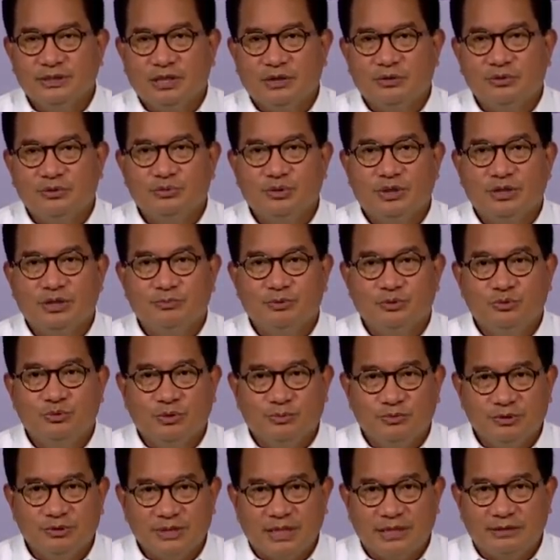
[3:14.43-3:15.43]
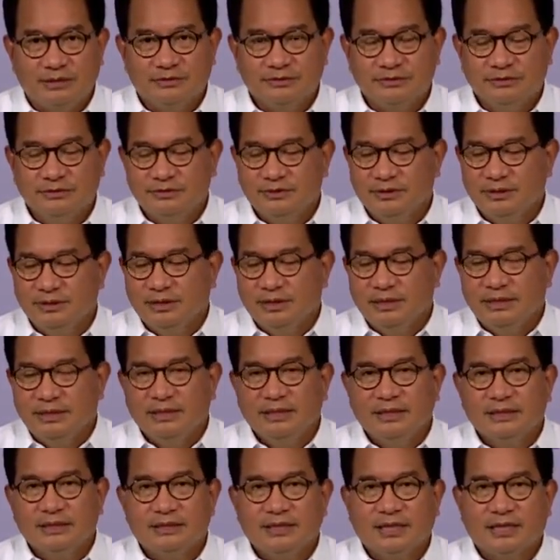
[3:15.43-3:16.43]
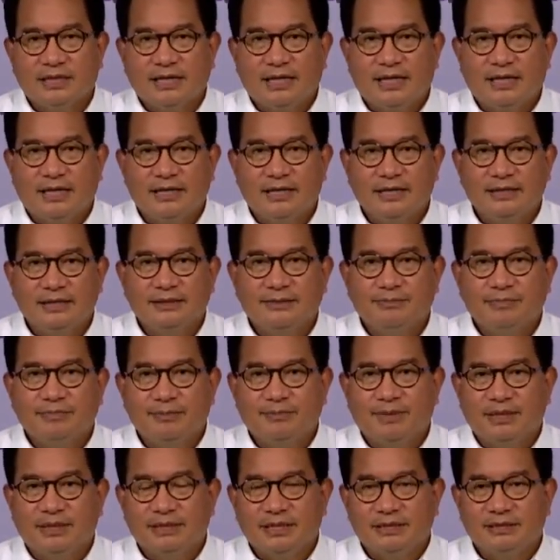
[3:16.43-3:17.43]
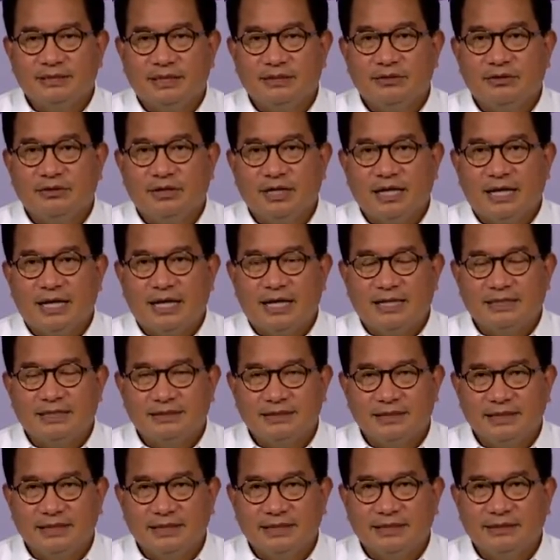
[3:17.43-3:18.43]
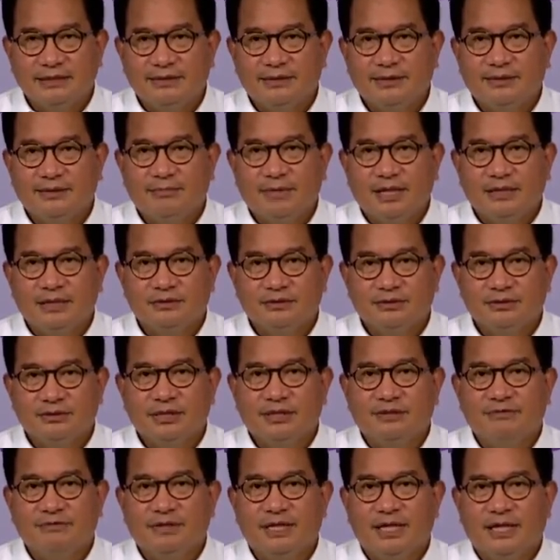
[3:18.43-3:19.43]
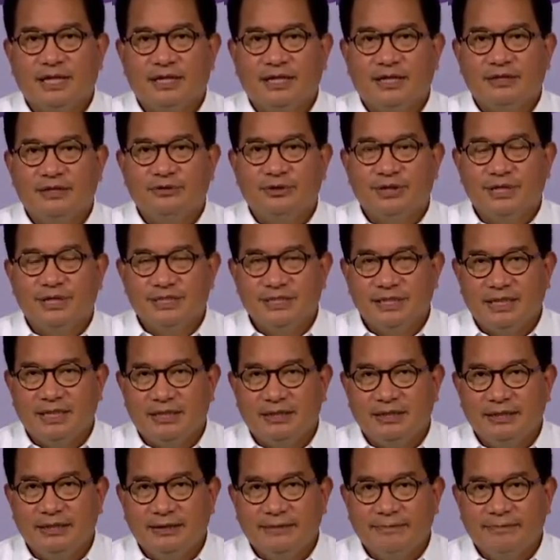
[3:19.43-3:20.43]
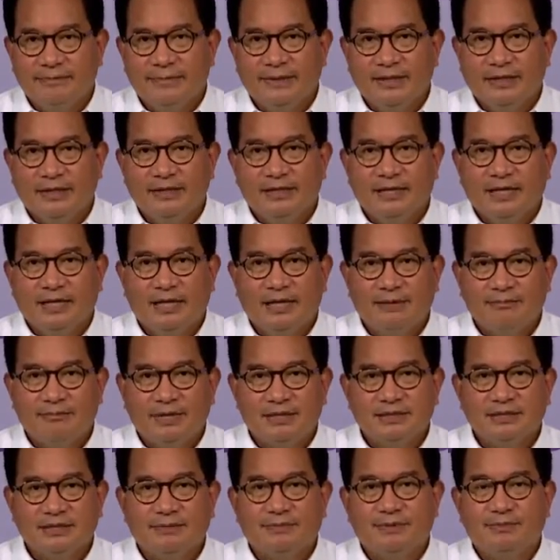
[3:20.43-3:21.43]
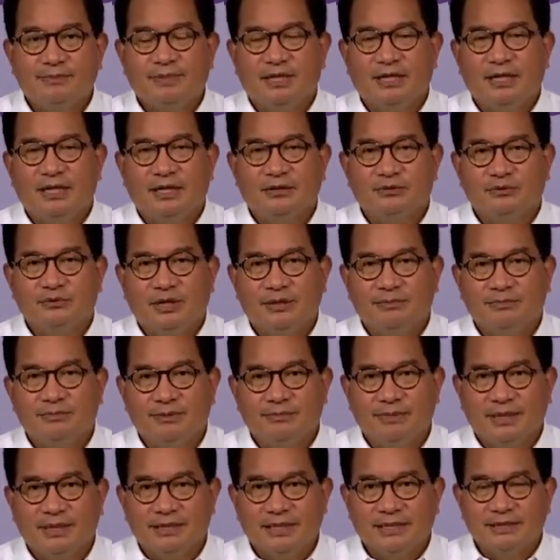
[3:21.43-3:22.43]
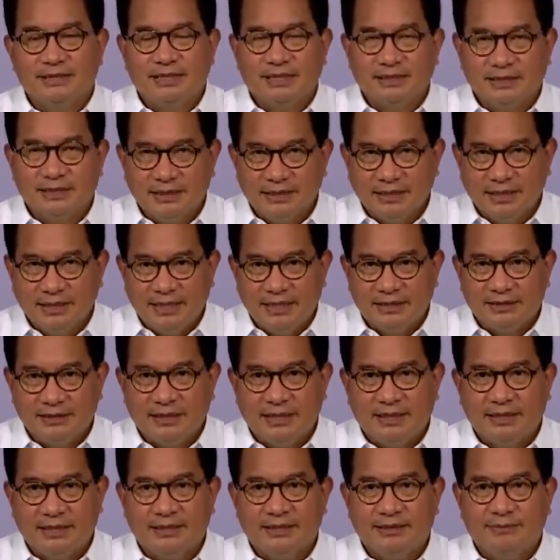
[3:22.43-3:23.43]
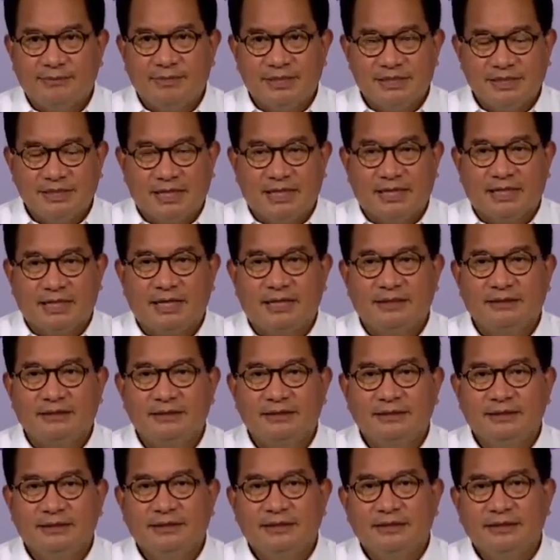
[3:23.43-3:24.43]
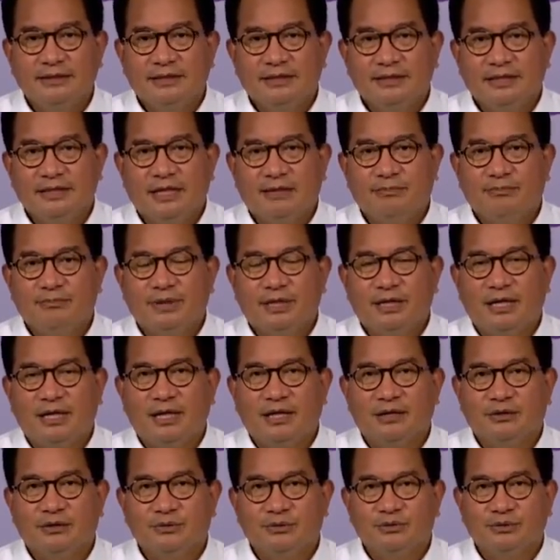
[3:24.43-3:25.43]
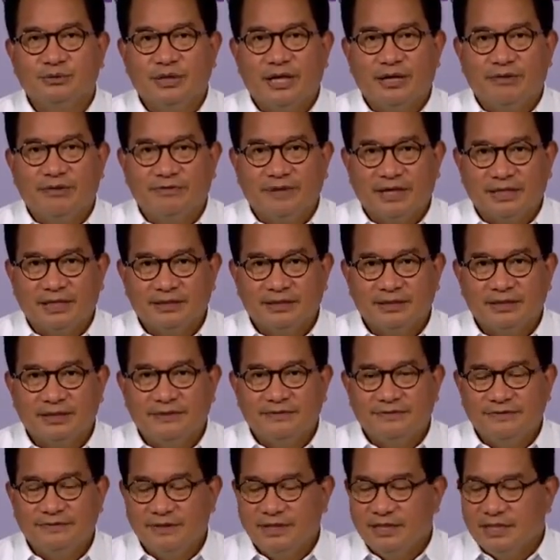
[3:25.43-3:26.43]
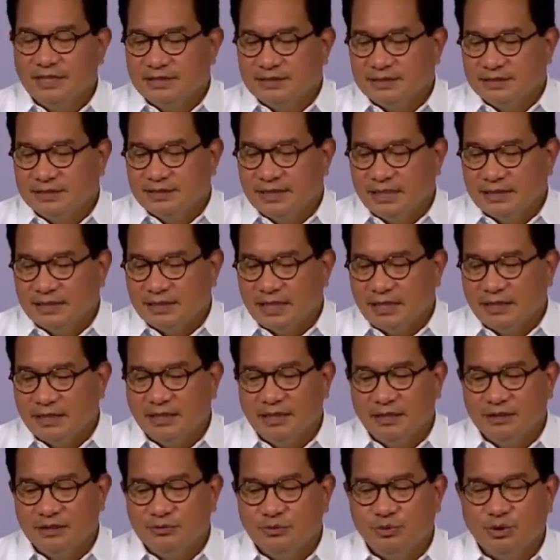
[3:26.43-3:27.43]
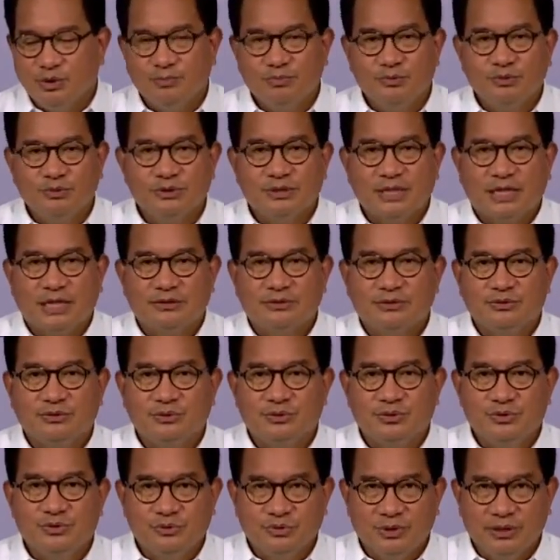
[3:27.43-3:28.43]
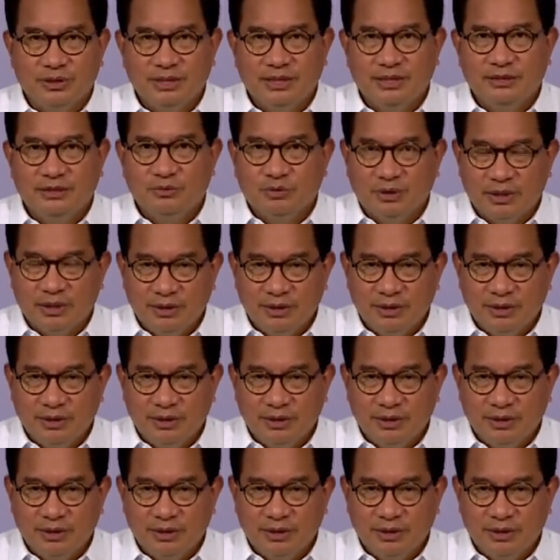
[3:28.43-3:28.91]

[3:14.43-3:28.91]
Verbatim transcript: tahun 2021 terkait pembatasan orang asing masuk ke wilayah Indonesia dalam masa pemberlakuan pembatasan kegiatan masyarakat yang berlaku efektif sejak tanggal 21 Juli